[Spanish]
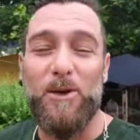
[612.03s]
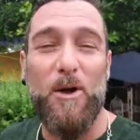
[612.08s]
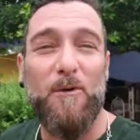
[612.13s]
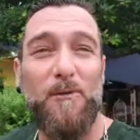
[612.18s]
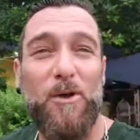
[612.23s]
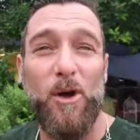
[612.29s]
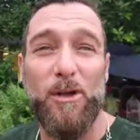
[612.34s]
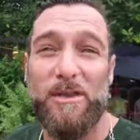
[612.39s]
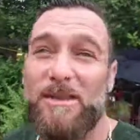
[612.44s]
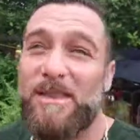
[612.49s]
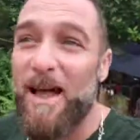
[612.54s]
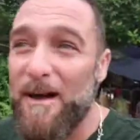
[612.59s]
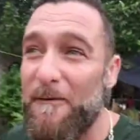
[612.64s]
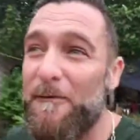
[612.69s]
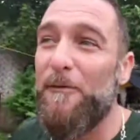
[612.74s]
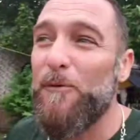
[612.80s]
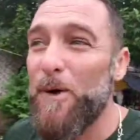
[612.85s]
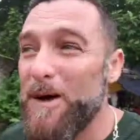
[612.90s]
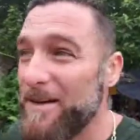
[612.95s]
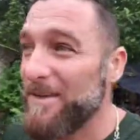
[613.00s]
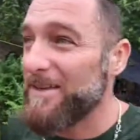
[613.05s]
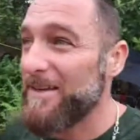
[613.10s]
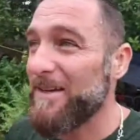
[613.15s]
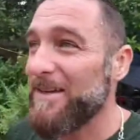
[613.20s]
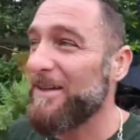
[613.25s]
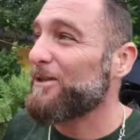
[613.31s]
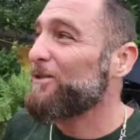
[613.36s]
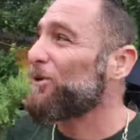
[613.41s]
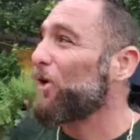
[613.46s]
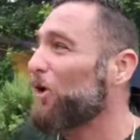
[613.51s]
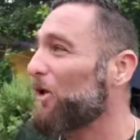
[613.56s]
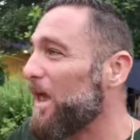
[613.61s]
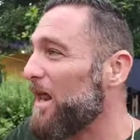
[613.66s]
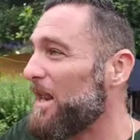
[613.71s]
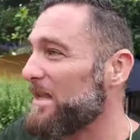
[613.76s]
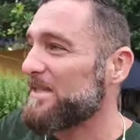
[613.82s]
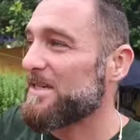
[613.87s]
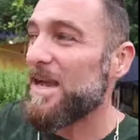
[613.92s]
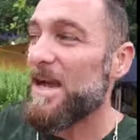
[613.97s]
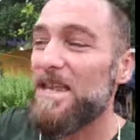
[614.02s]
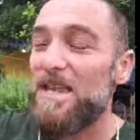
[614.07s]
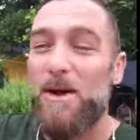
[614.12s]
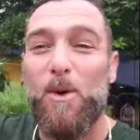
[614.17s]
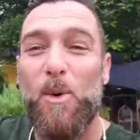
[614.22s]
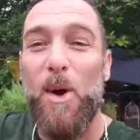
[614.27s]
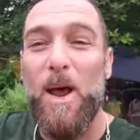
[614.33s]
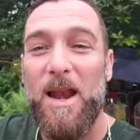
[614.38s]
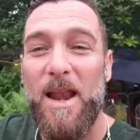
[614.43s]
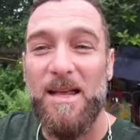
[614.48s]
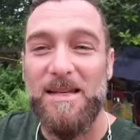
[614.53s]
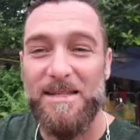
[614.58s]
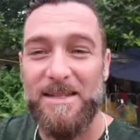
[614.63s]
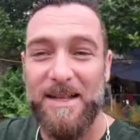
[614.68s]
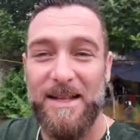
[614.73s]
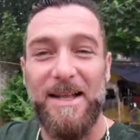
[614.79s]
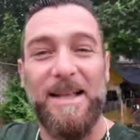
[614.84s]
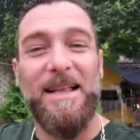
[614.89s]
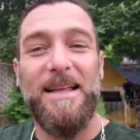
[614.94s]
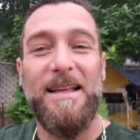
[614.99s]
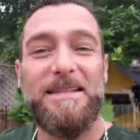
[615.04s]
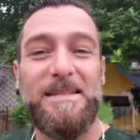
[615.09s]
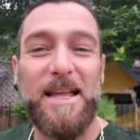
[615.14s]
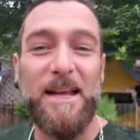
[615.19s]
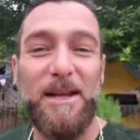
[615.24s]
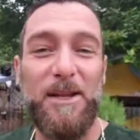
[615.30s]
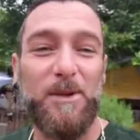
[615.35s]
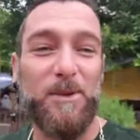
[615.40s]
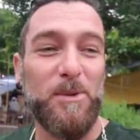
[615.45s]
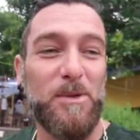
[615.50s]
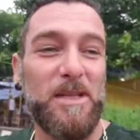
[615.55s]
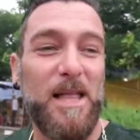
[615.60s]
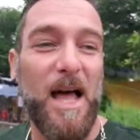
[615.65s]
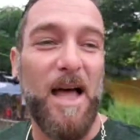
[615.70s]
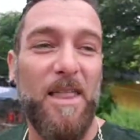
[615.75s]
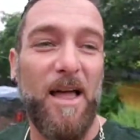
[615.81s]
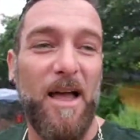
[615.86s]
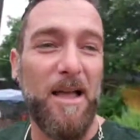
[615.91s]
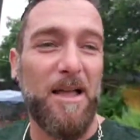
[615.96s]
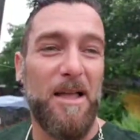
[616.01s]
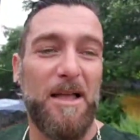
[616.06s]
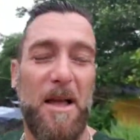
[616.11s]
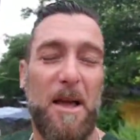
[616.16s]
Llovió tan fuerte que todas las callejuelas están inundadas.